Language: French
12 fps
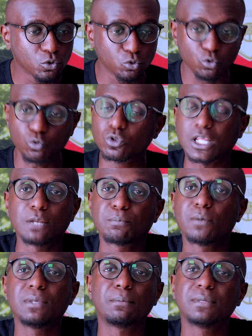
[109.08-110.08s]
Donc du coup, tu as une
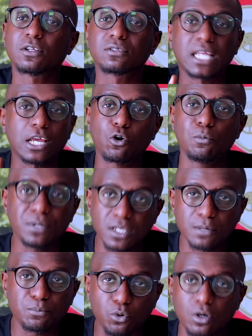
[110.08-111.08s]
première mi-temps très
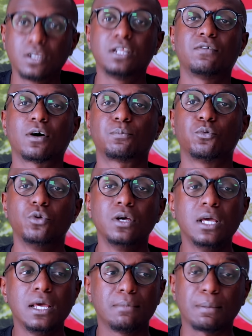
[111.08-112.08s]
compliquée pour Liverpool.
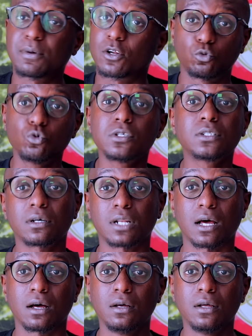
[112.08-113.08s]
Mais pendant tout ce
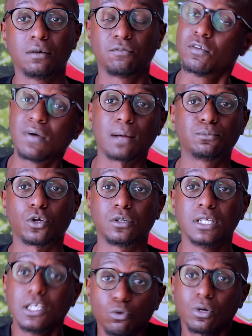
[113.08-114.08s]
temps-là,
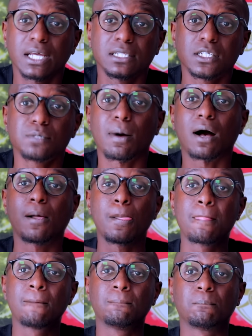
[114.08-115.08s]
Wolverhampton, il concrétise pas.
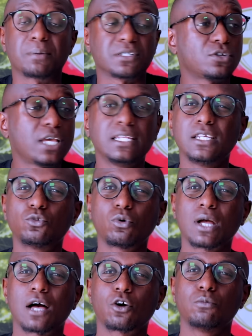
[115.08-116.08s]
Parce qu'il y a des
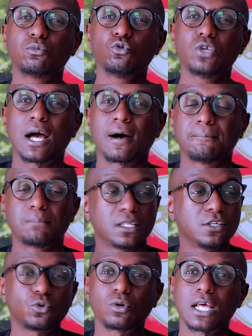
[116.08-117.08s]
tocards comme Cunha
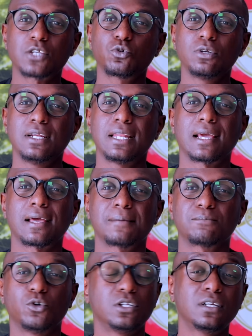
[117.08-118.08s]
qui sont là sur le terrain.
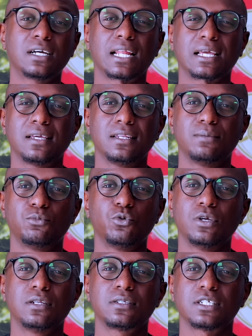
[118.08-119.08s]
Au lieu de claquer des buts,
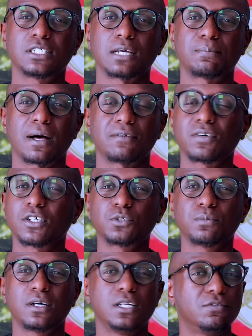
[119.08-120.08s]
ils ne se gèrent pas.
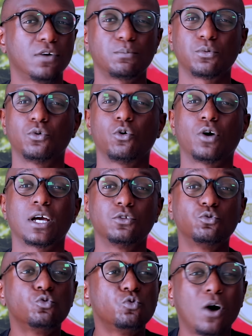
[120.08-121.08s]
Franchement, Liverpool aurait
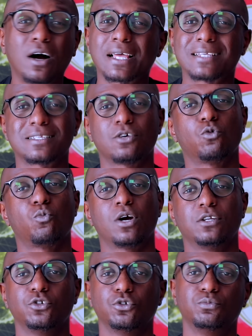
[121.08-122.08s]
dû encaisser au moins deux